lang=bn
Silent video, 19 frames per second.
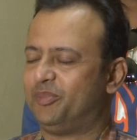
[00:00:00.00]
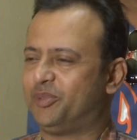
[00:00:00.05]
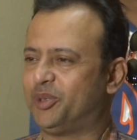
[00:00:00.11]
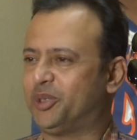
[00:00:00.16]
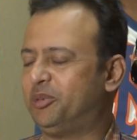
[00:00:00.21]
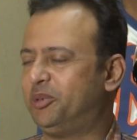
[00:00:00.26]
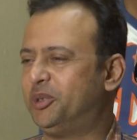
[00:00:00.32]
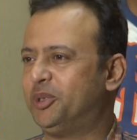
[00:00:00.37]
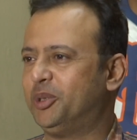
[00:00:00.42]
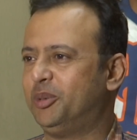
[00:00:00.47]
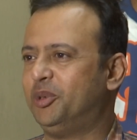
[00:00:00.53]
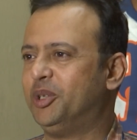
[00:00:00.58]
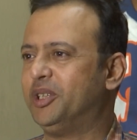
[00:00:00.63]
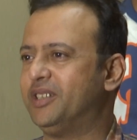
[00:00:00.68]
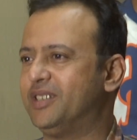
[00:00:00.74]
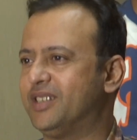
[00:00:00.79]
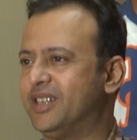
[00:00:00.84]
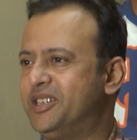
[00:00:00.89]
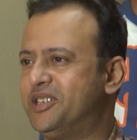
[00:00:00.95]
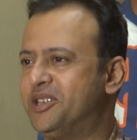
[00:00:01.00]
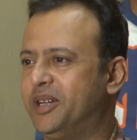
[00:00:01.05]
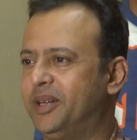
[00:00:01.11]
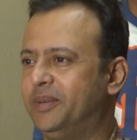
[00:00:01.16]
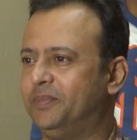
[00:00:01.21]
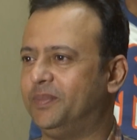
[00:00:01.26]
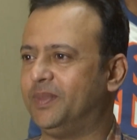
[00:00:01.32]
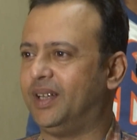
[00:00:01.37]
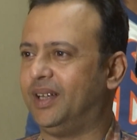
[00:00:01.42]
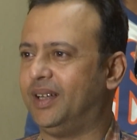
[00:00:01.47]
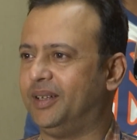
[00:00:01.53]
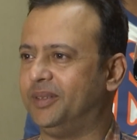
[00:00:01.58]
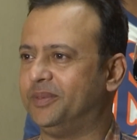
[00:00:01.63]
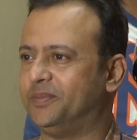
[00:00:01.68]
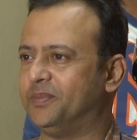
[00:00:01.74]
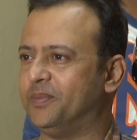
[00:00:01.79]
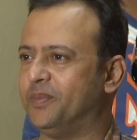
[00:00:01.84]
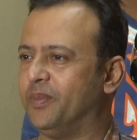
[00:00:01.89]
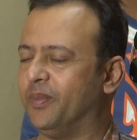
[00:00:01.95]
প্রথমত বলতে চাই যে
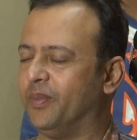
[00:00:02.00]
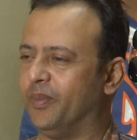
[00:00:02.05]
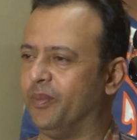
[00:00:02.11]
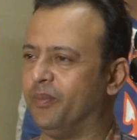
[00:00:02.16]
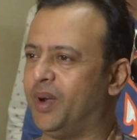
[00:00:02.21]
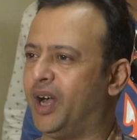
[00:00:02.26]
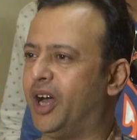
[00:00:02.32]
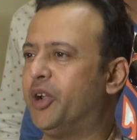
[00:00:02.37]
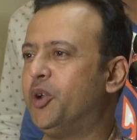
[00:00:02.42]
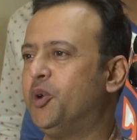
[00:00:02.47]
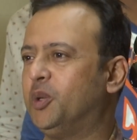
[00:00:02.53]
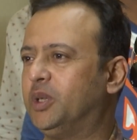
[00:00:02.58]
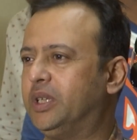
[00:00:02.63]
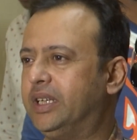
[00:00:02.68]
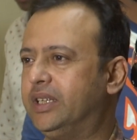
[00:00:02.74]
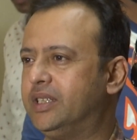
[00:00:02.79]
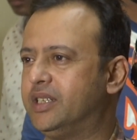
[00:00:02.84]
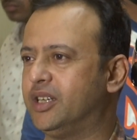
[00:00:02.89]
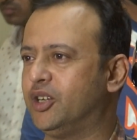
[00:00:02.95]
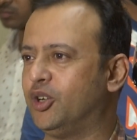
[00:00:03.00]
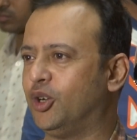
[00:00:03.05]
বায়ান্নতে যে